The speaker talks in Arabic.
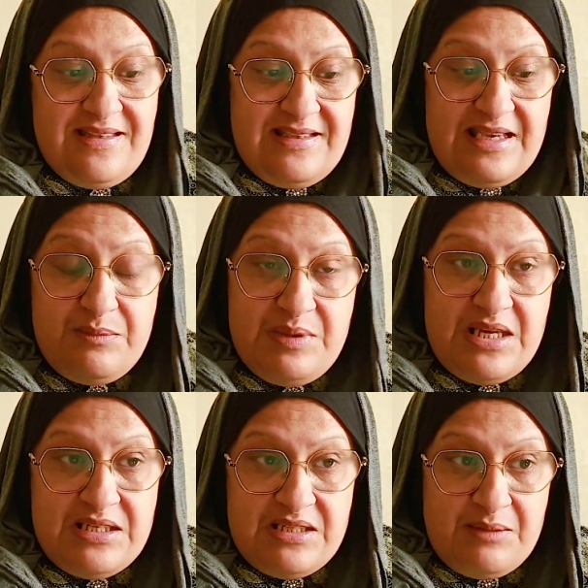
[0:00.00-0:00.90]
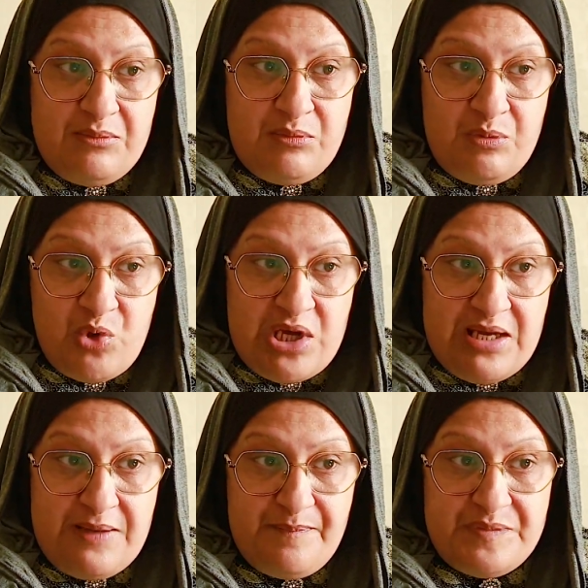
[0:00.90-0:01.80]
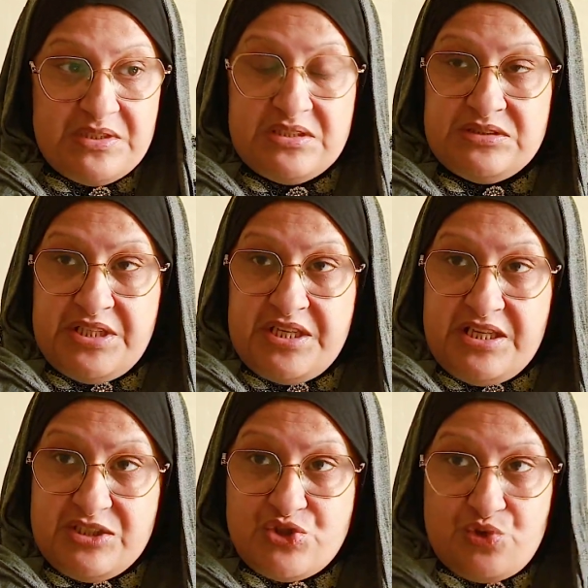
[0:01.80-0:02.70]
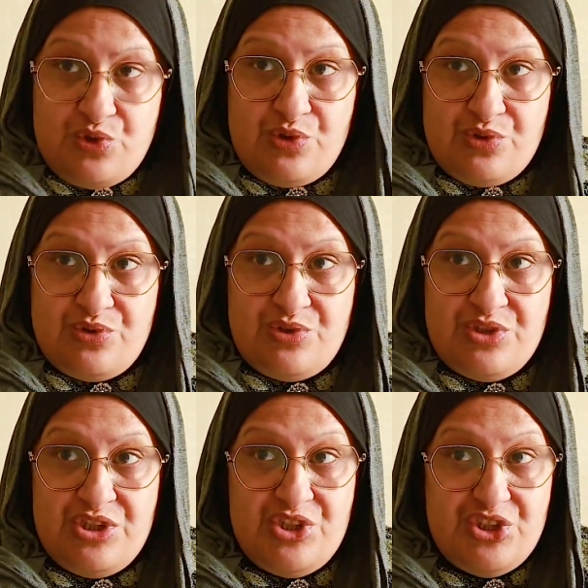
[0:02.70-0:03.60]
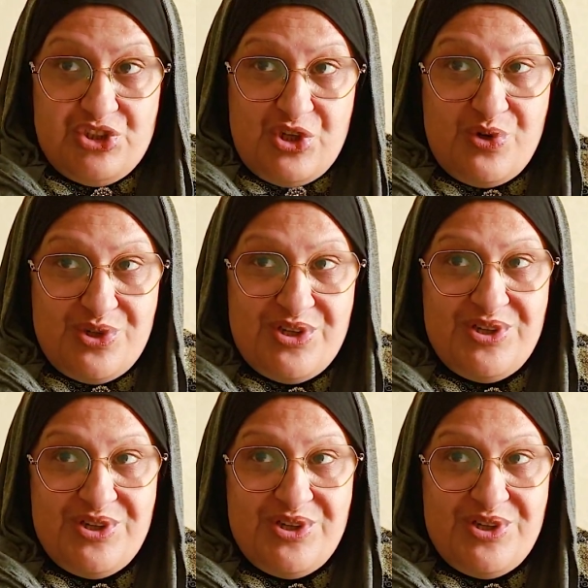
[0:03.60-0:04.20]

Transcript: قال بان موراها الدري هزوه داوه